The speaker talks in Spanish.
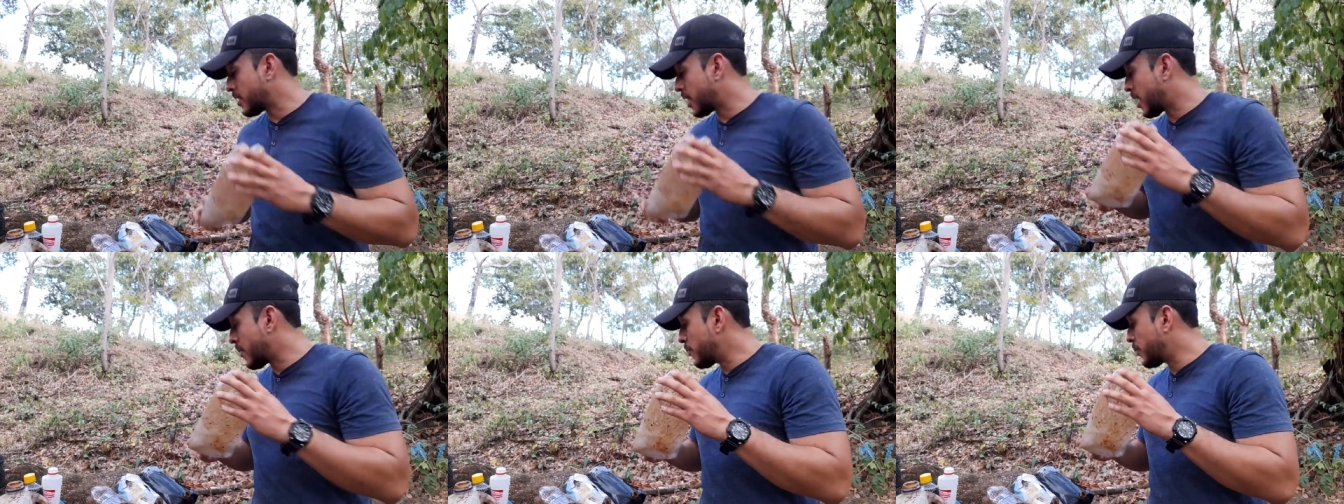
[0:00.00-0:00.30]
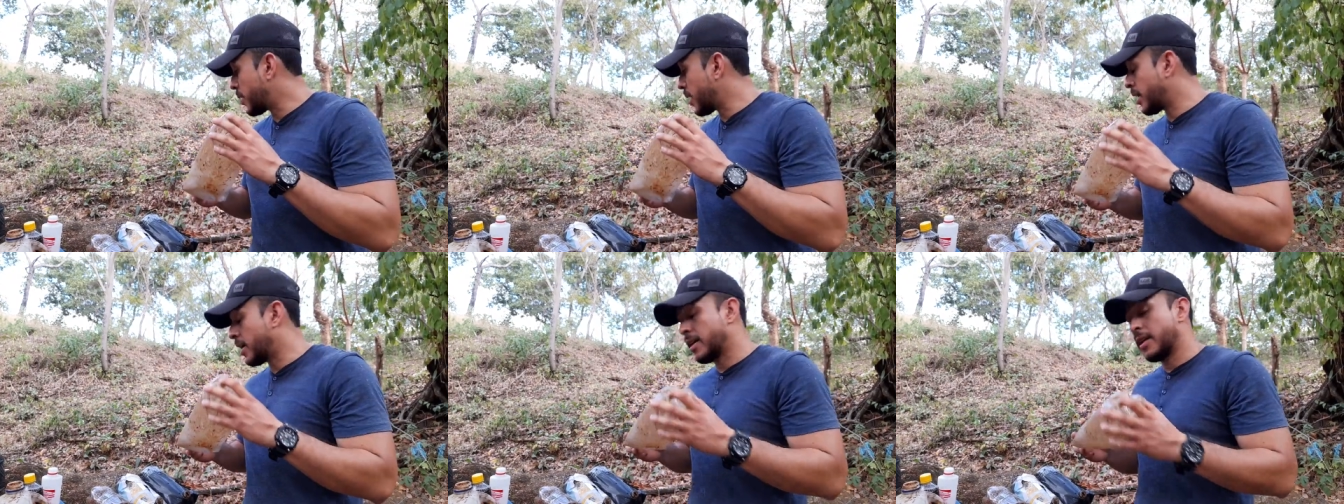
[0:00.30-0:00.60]

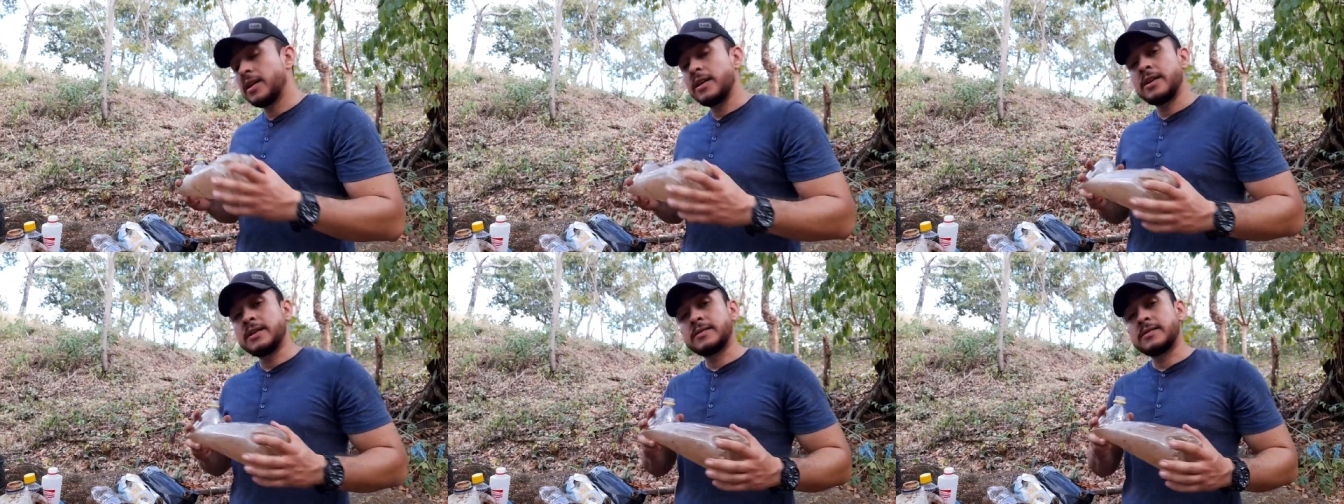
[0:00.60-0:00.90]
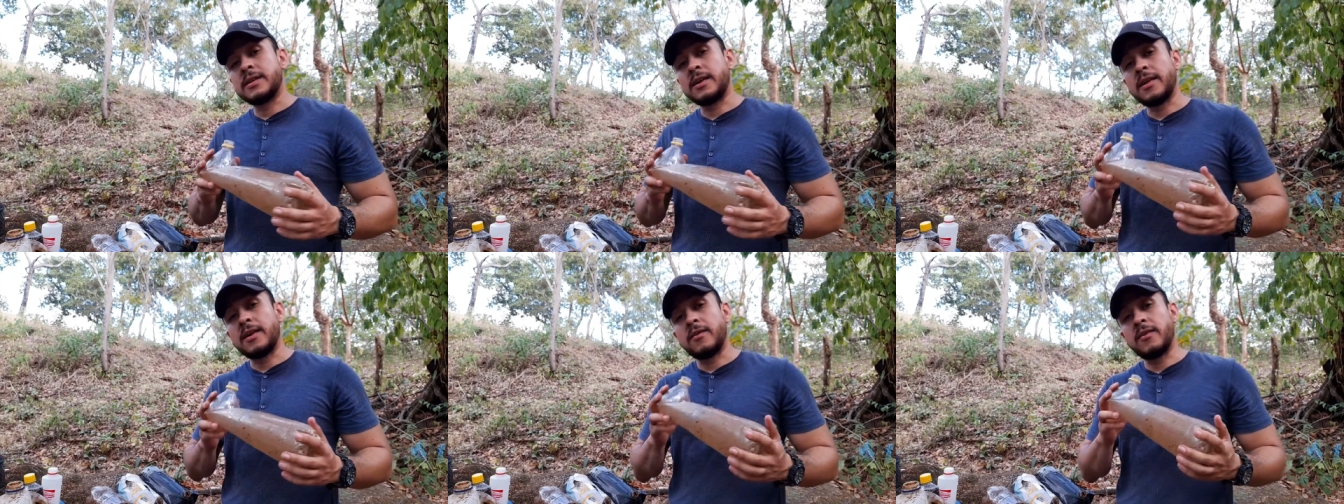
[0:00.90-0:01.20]
trampa
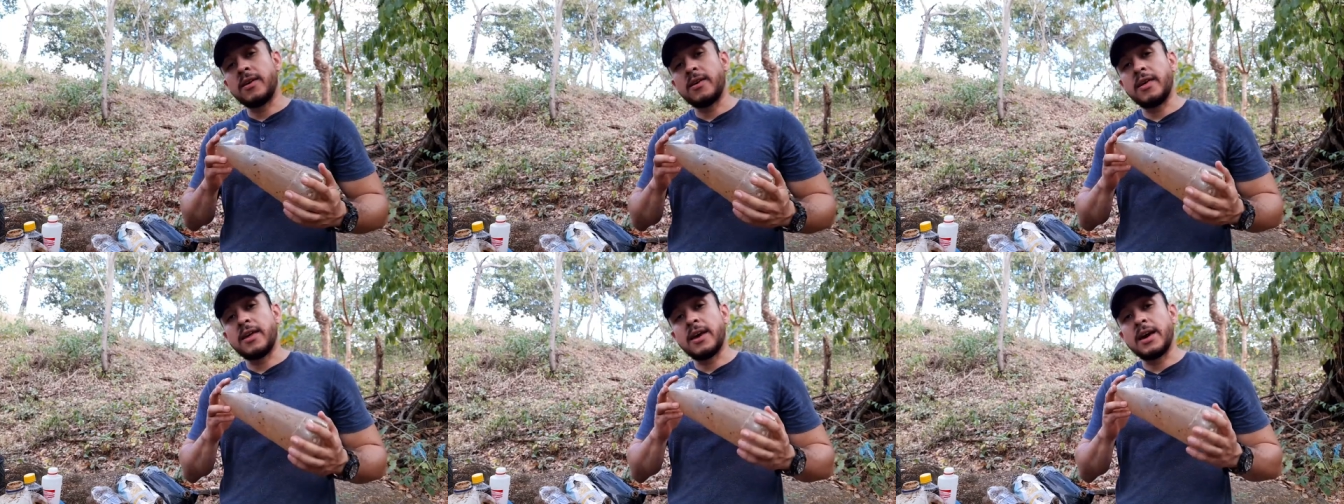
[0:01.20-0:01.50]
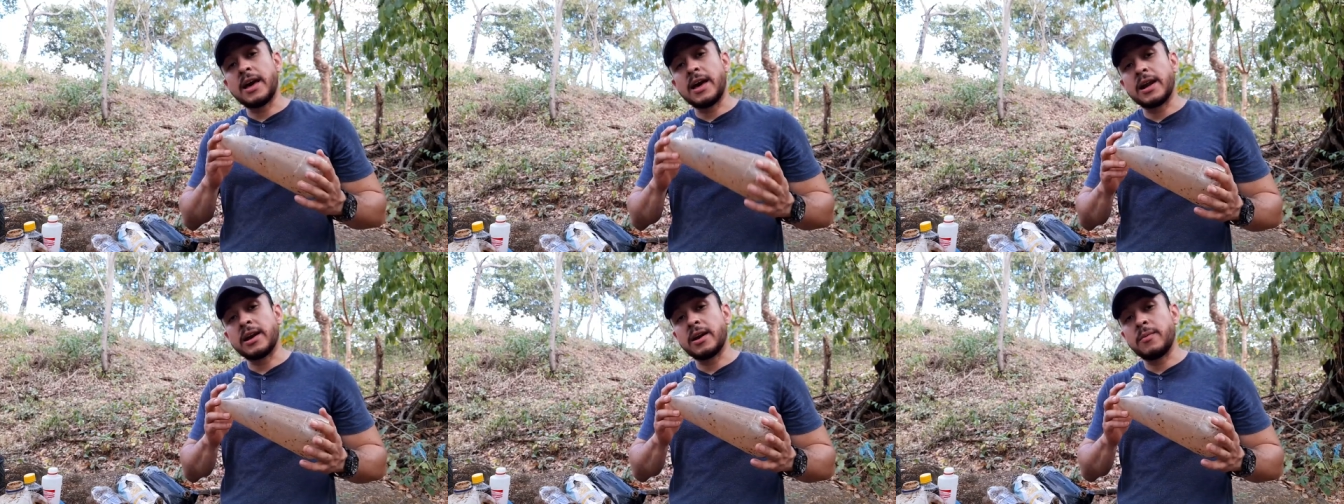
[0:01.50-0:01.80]
se debe
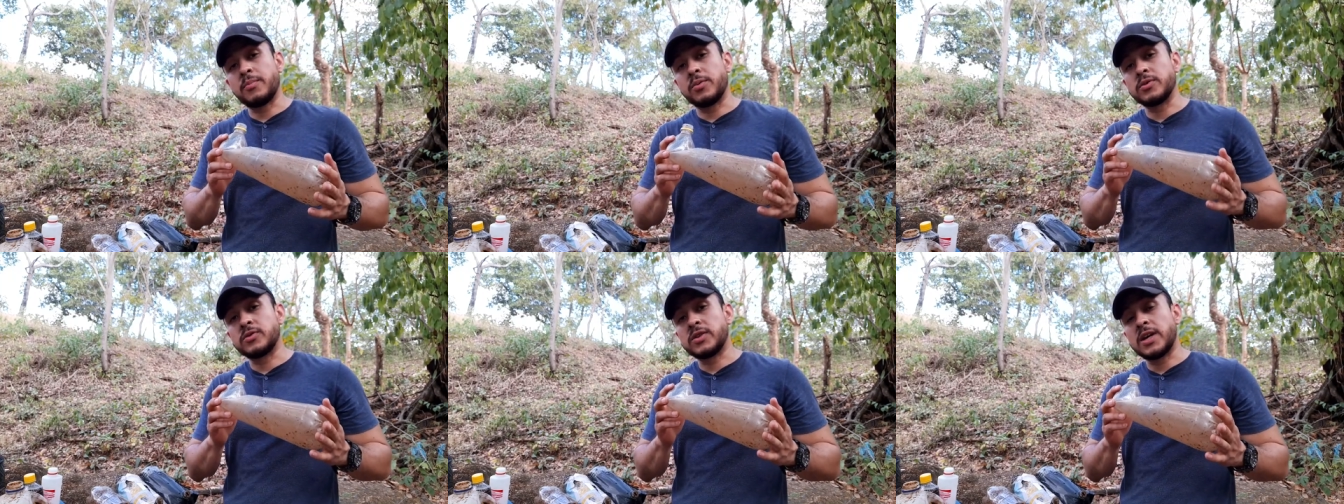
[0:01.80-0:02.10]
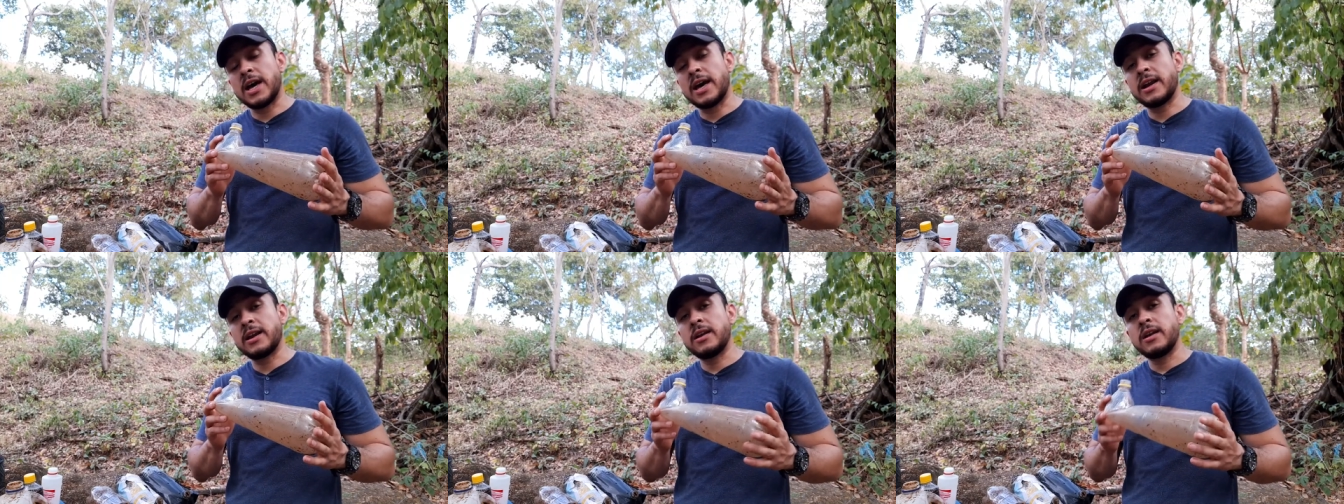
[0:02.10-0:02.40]
dejar
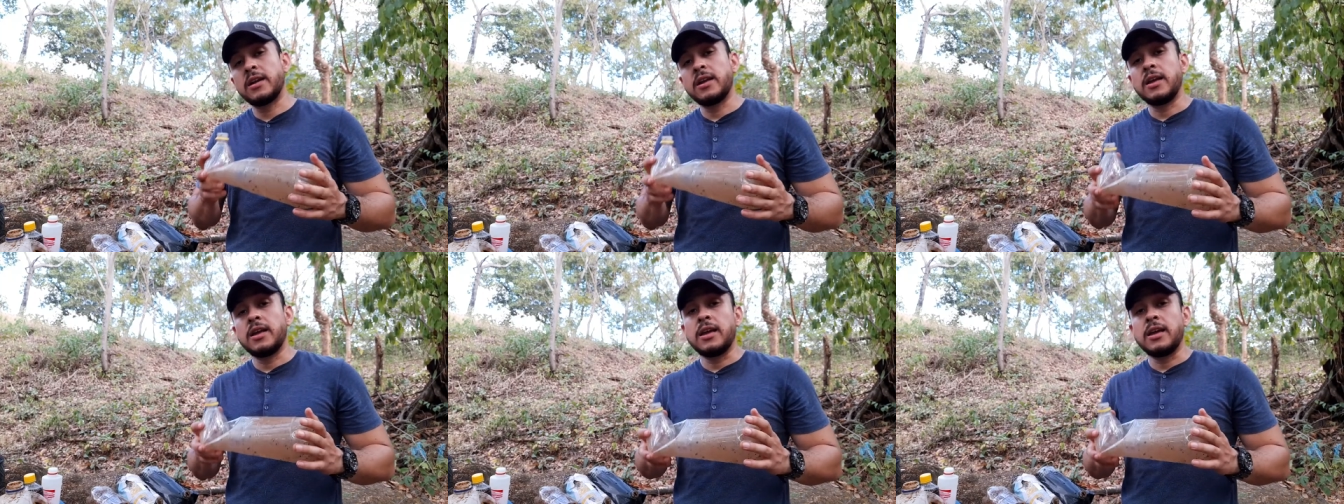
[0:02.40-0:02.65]
reposar